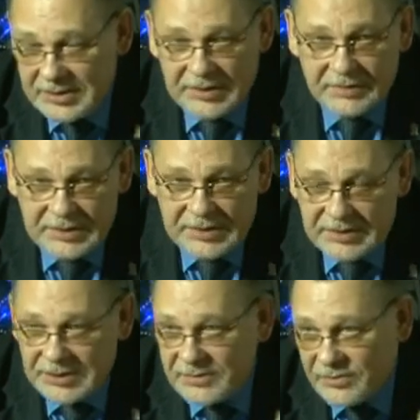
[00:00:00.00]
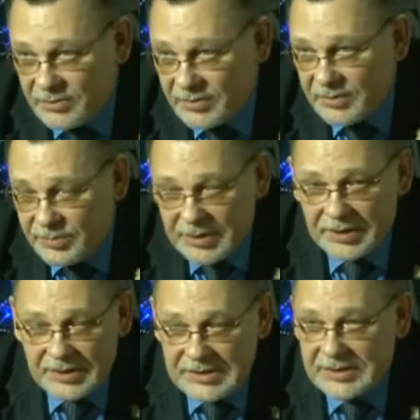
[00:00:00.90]
основательность нашего города,
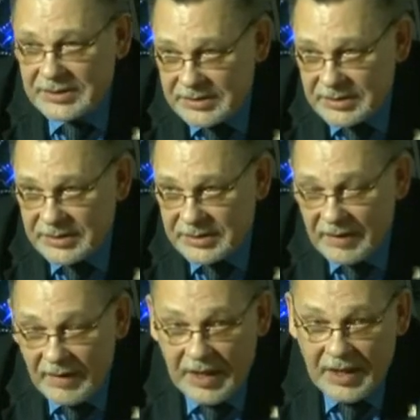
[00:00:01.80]
императрицы Екатерине.